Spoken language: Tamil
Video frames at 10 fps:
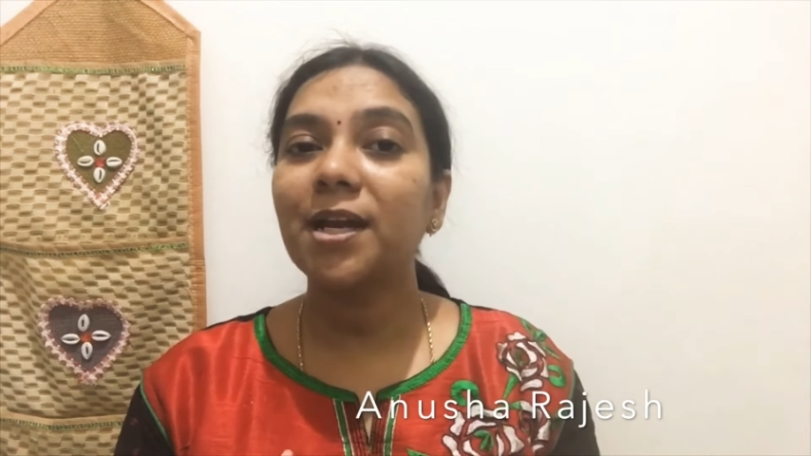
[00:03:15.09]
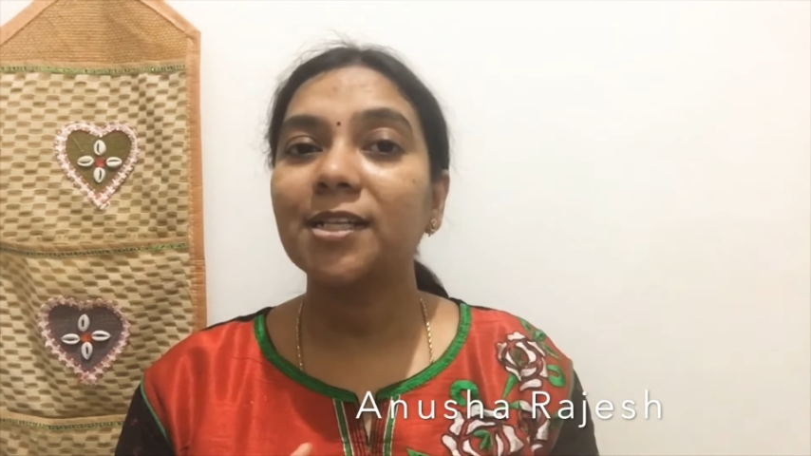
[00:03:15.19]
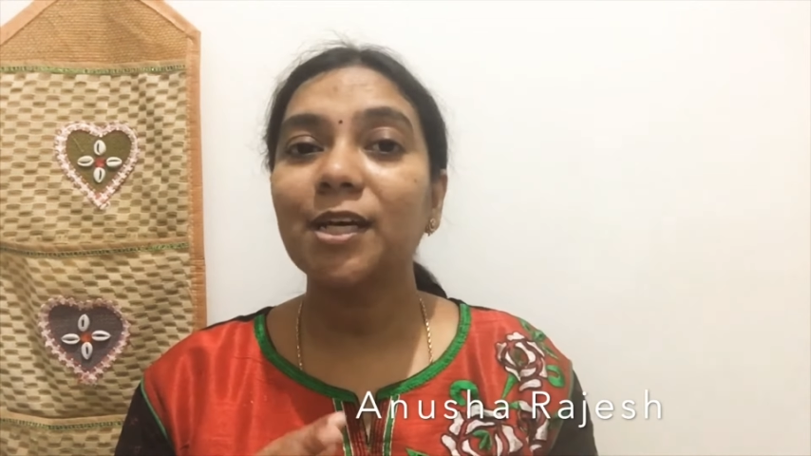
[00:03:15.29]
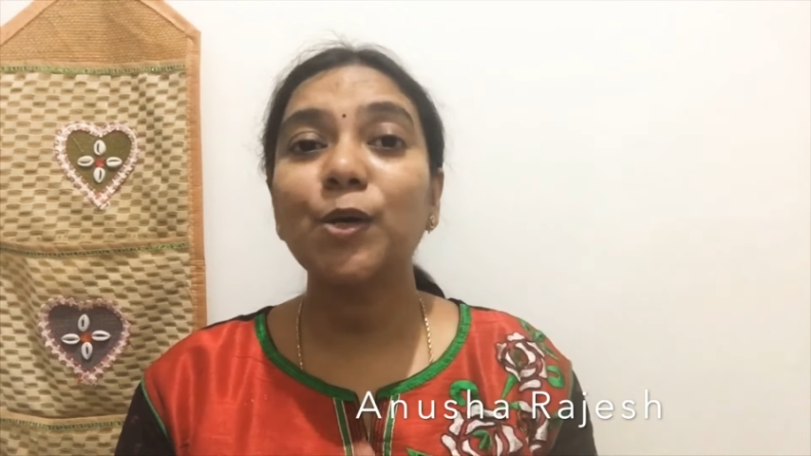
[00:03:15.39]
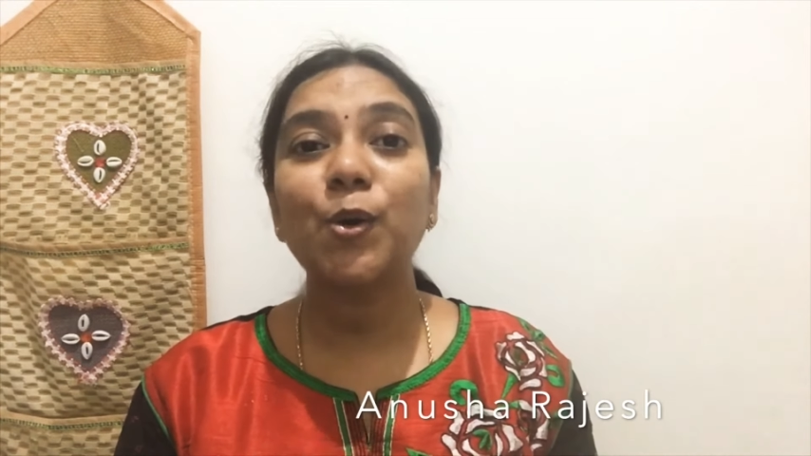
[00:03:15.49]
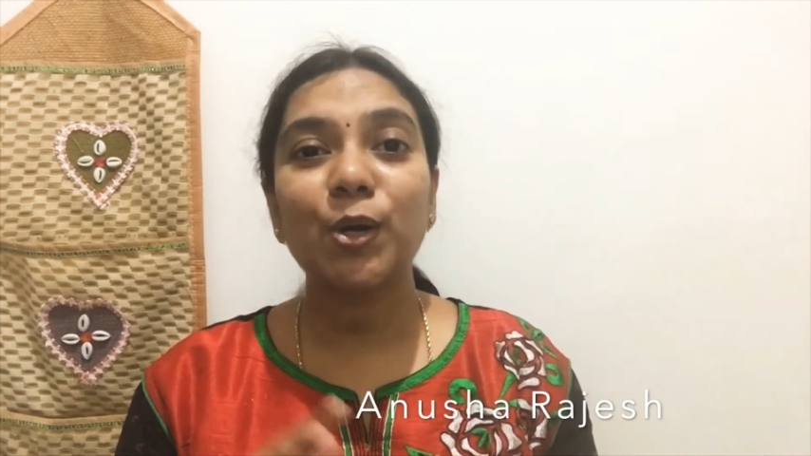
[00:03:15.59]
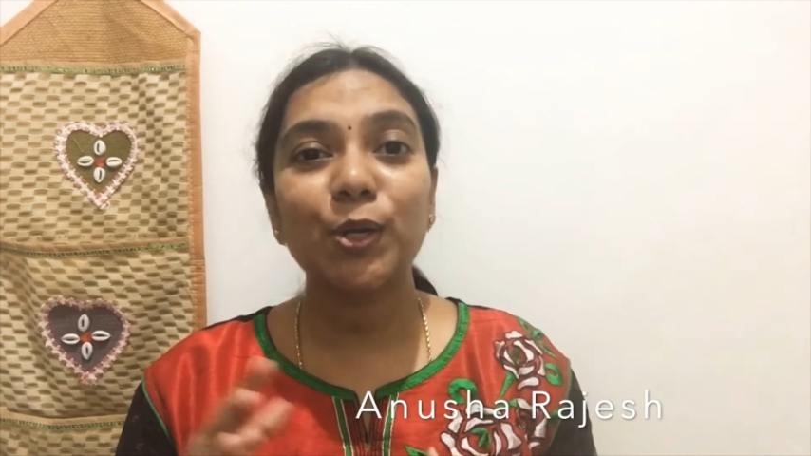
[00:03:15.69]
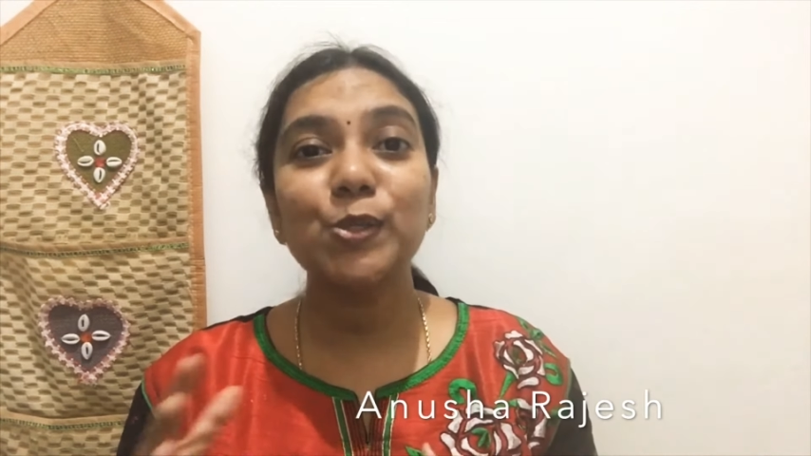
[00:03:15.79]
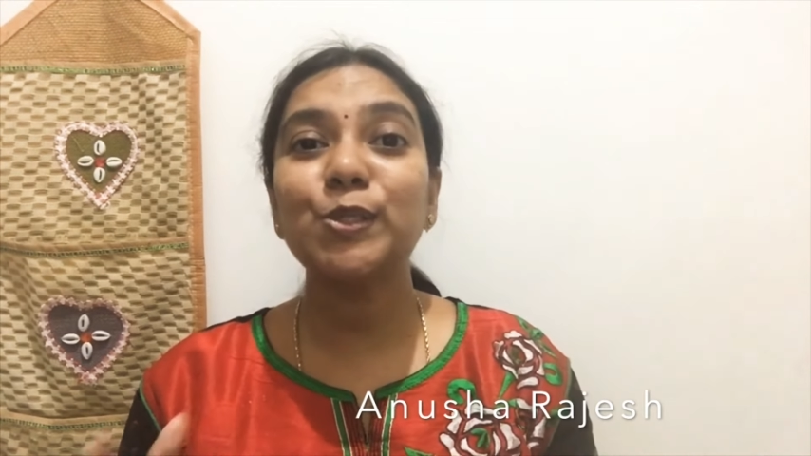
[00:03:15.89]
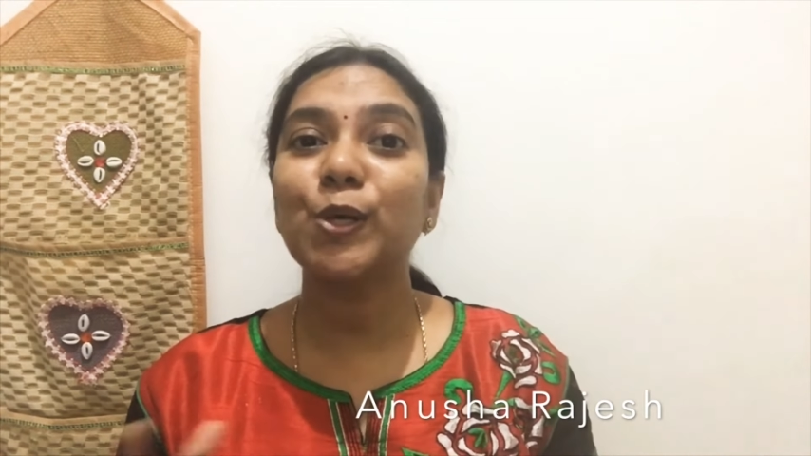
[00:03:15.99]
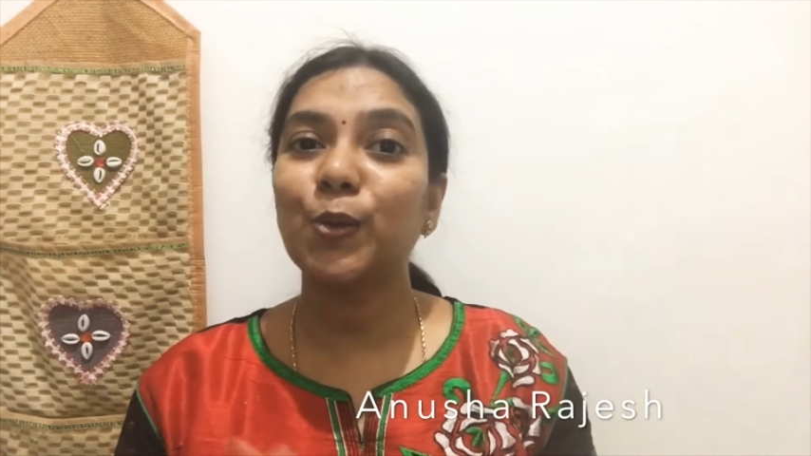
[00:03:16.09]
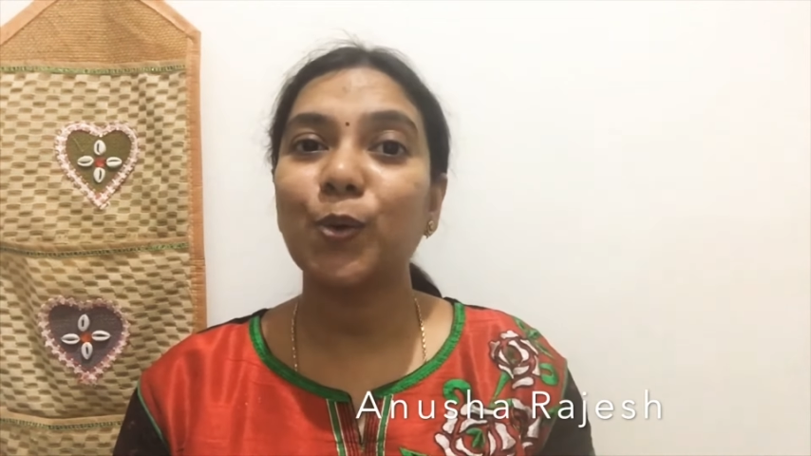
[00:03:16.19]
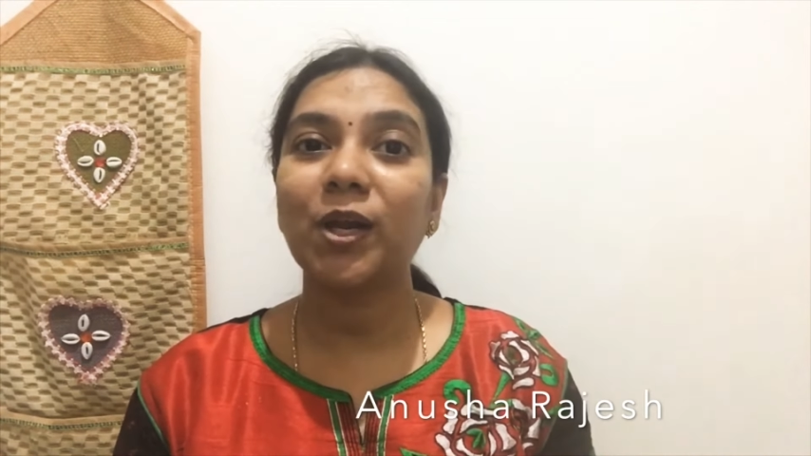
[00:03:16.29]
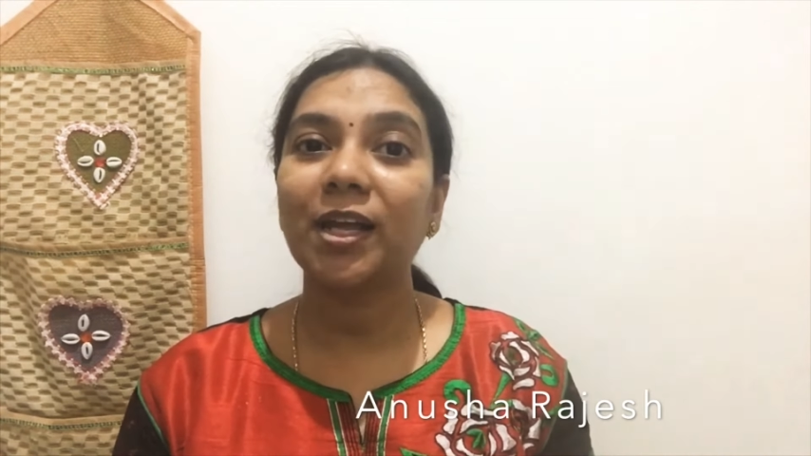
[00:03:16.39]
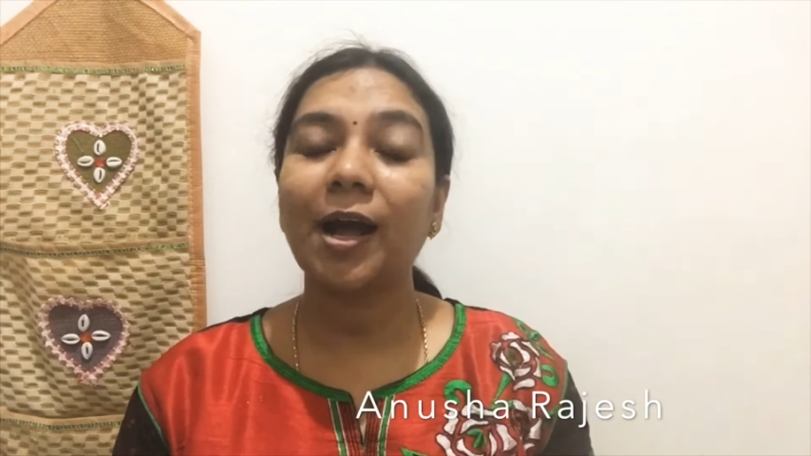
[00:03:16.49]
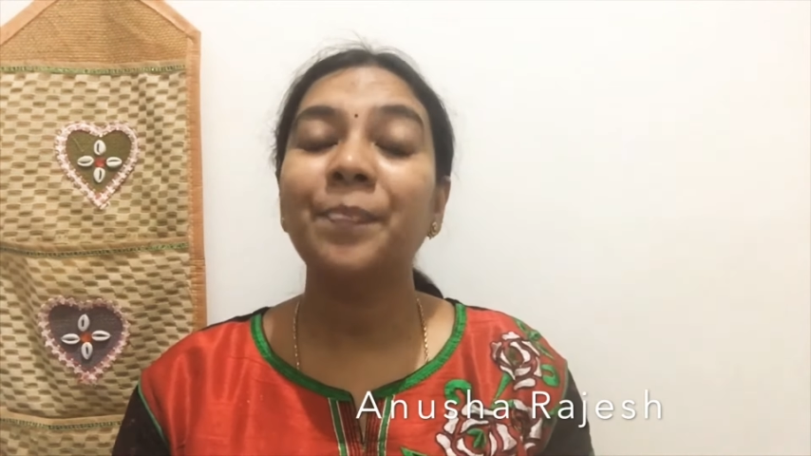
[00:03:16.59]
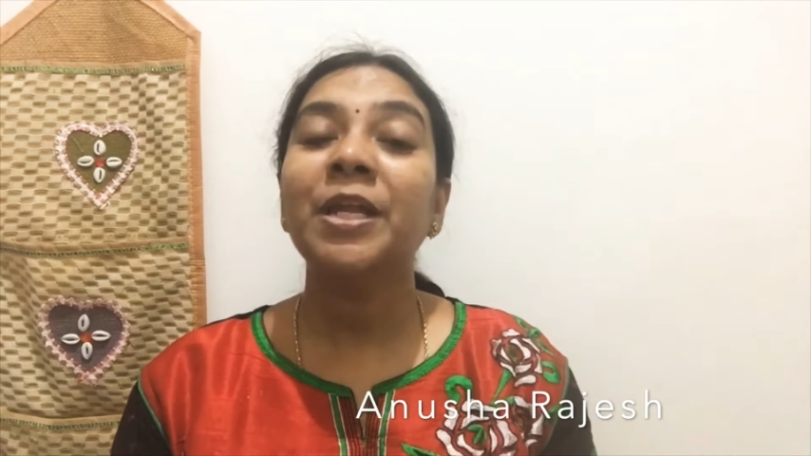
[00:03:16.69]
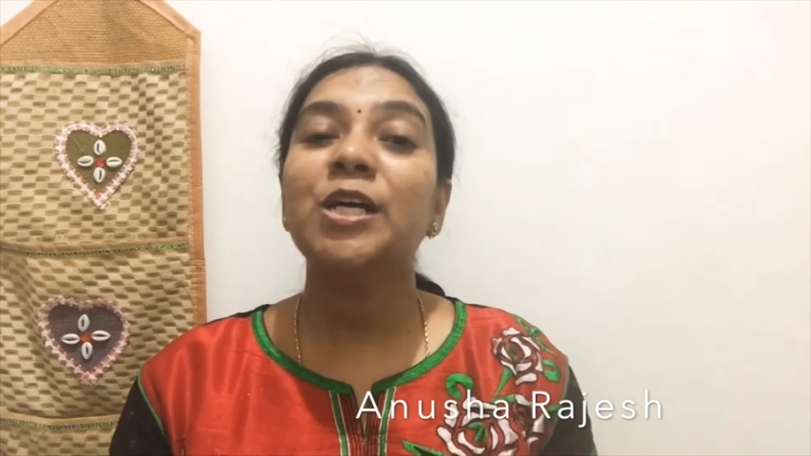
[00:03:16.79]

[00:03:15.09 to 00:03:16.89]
மேலே தான் குறையும் சொல்லுவோம் இல்லையா